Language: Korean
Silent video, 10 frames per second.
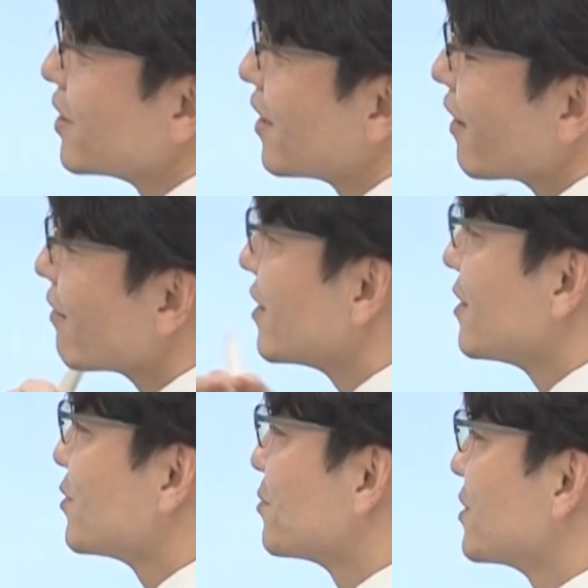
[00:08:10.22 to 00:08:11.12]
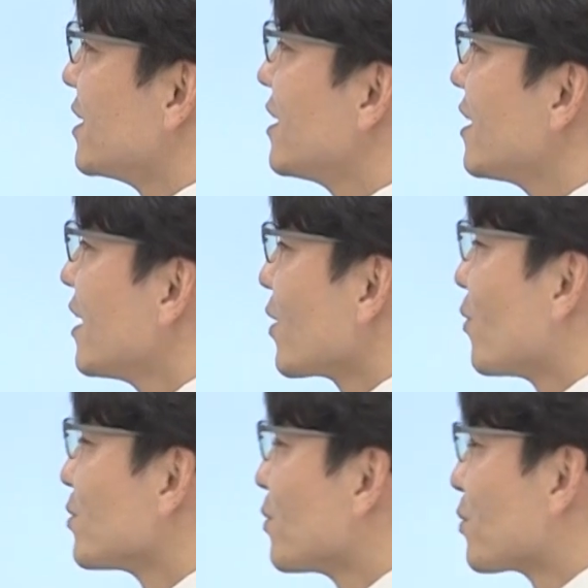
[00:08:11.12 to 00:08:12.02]
분인데요. 이 두 분이
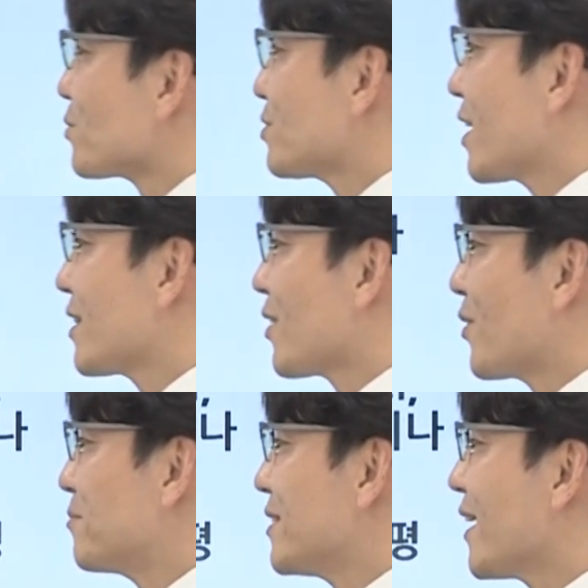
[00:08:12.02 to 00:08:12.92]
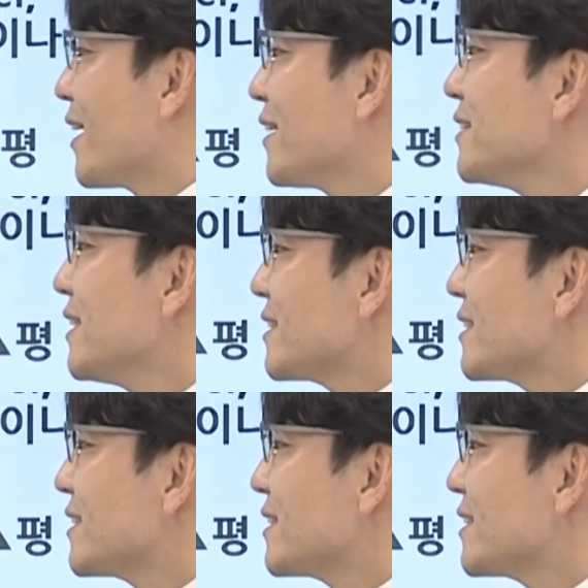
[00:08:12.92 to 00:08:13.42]
공동으로 수상했다고 합니다.